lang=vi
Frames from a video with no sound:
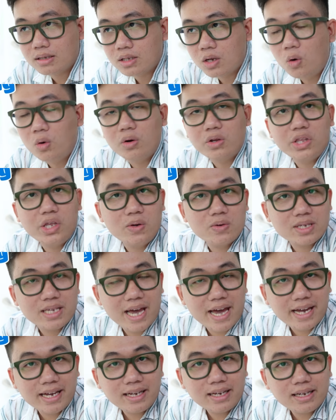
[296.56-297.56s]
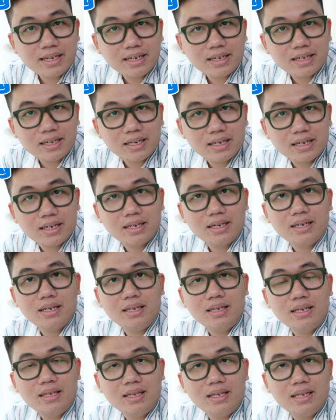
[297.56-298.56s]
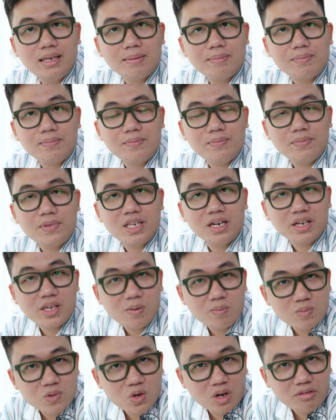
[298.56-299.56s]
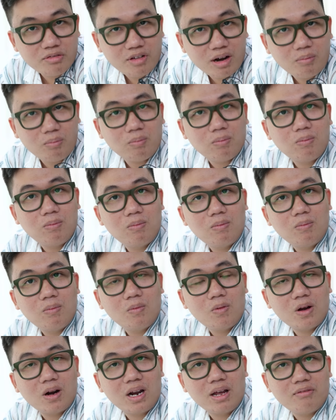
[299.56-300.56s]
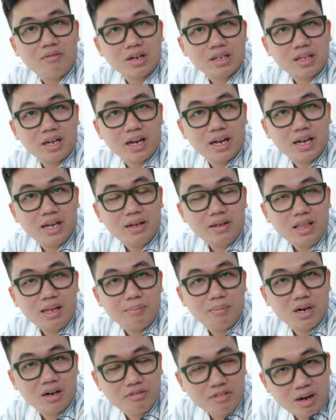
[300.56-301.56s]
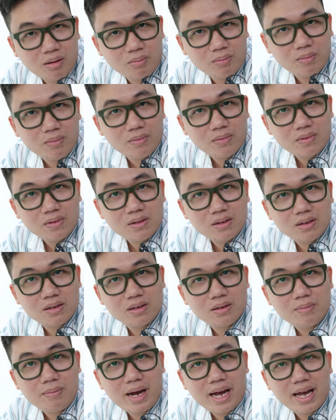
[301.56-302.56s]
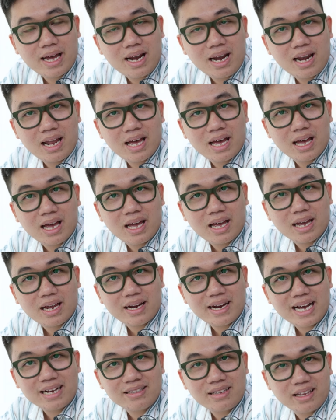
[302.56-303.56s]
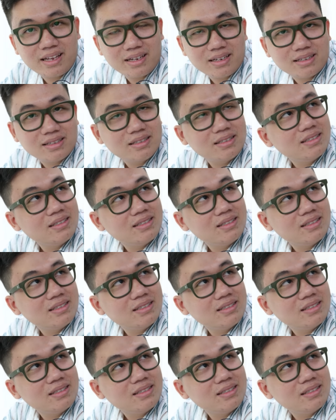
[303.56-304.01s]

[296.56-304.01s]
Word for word: thu được nhiều sáng chụp chân dung xóa phong hoặc là vật thể là mờ phong thứ ba là đắt tiền